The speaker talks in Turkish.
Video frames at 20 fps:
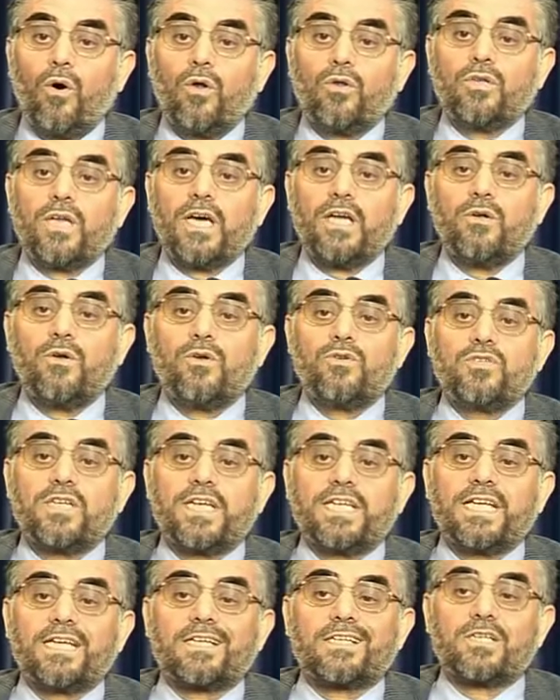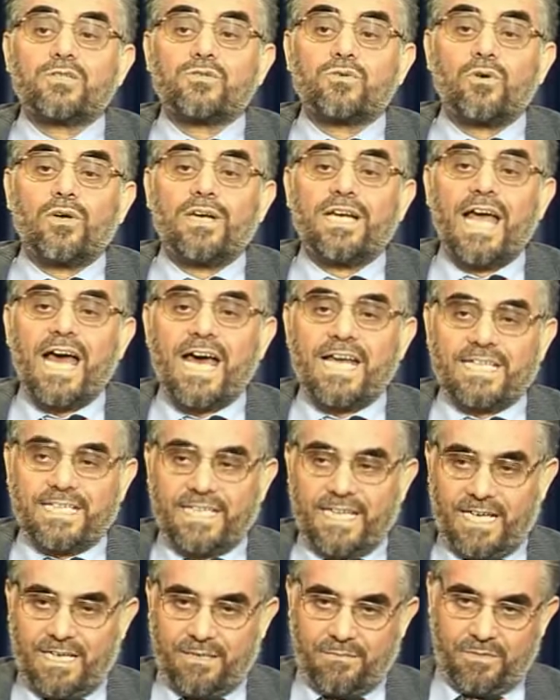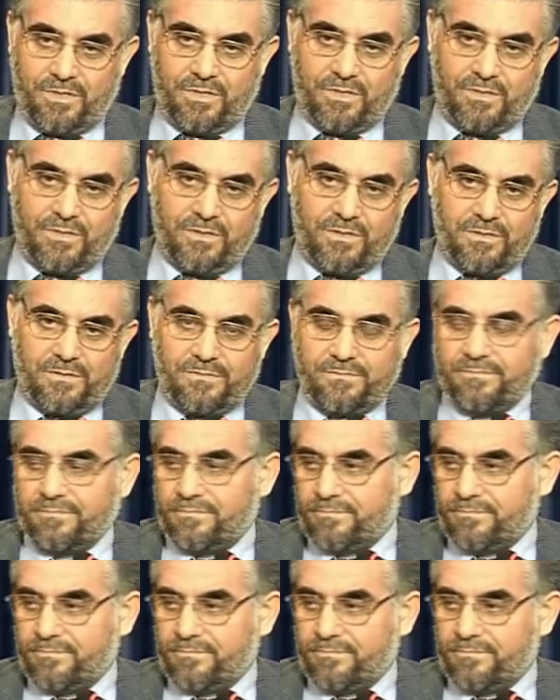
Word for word: Ondan önce de rasuller gelmiştir.